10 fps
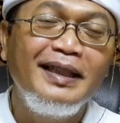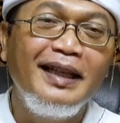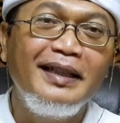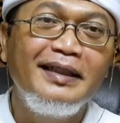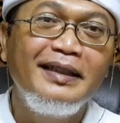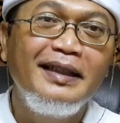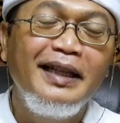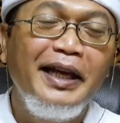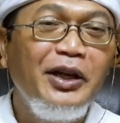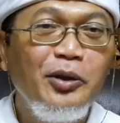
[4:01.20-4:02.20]
Ya.
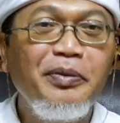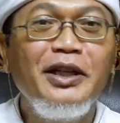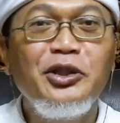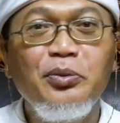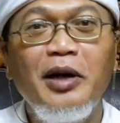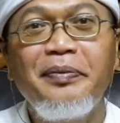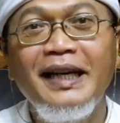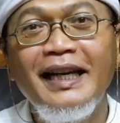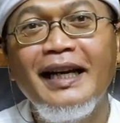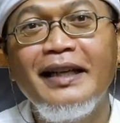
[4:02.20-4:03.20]
Hidup ini sebuah
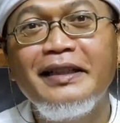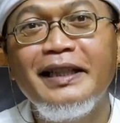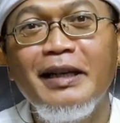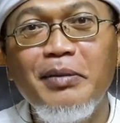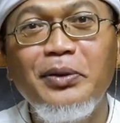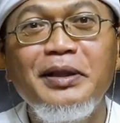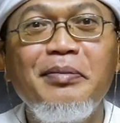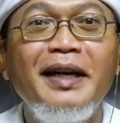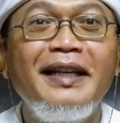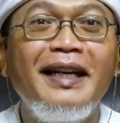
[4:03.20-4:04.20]
pilihan. Kita mau
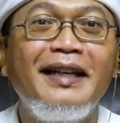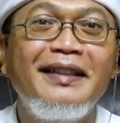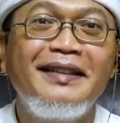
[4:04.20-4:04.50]
di mana?